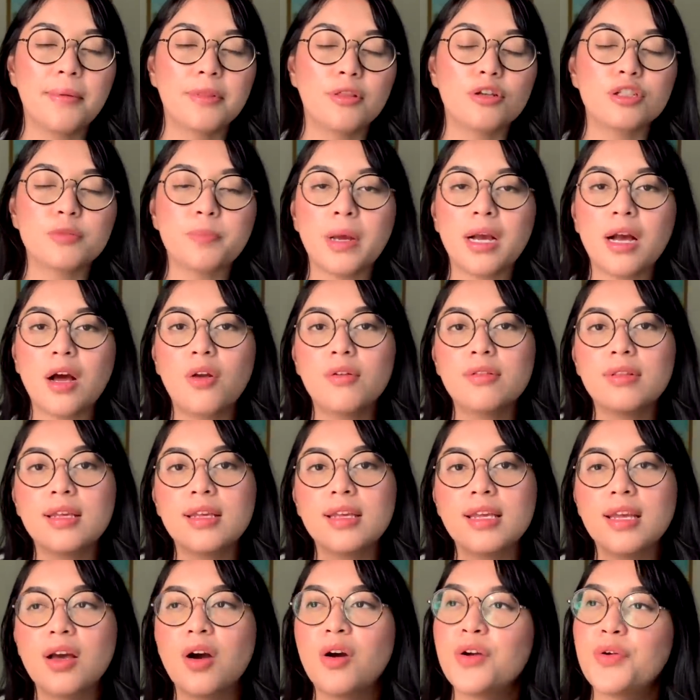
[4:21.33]
terus PK lo
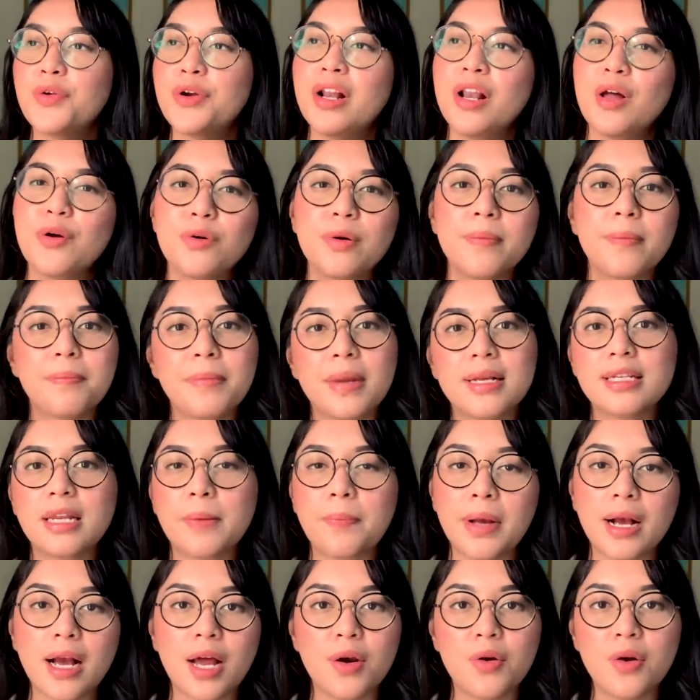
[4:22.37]
tinggi oh yaudahlah gue
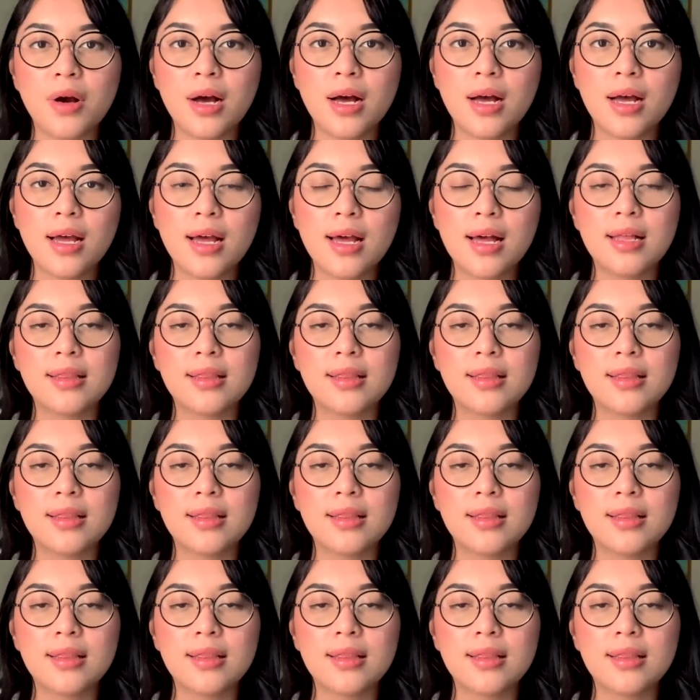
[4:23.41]
belajar PK doang